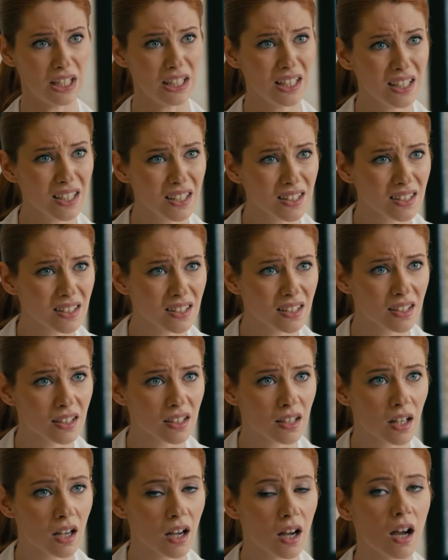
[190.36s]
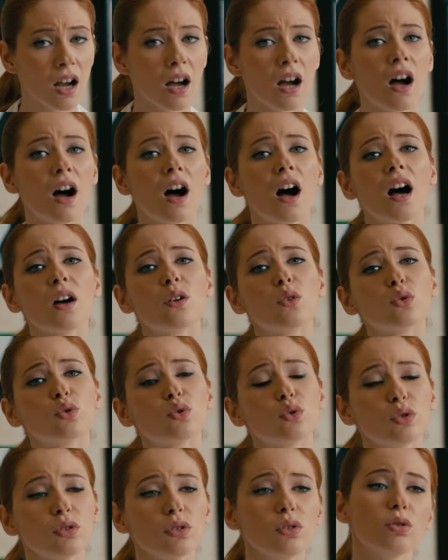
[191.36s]
Niye? Ha
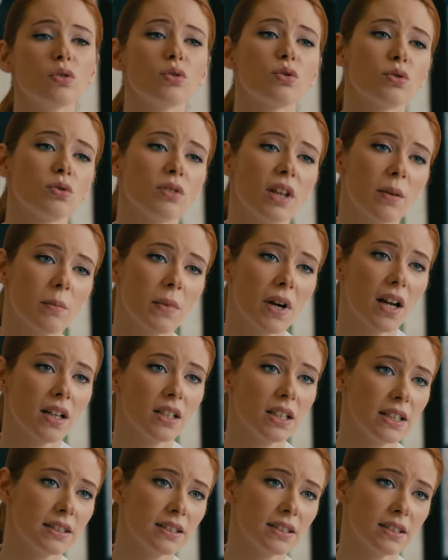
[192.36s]
kutuyu diyorsun Emrah'ın